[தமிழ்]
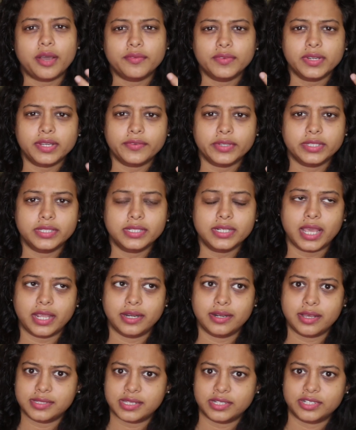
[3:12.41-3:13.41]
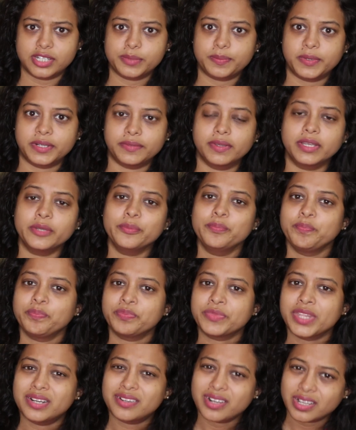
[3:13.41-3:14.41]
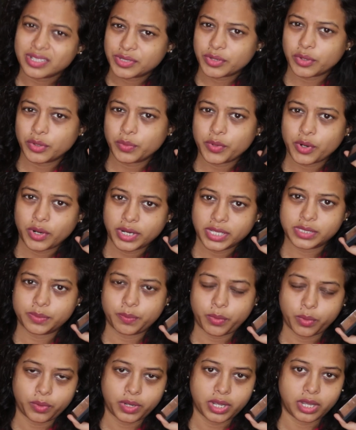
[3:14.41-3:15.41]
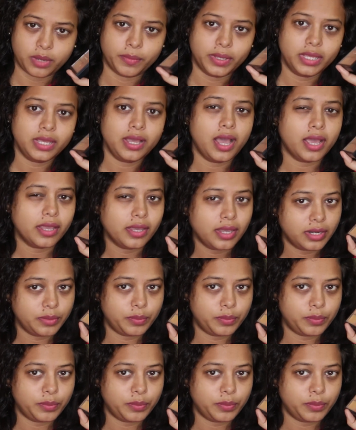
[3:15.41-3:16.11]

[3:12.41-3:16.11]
ஸோ அவங்க வந்து நான் என்ன சஜஸ்ட் பண்ணுவேன் ட்ரக் ஸ்டோர் ப்ராடக்ட்ஸ் போகாமல்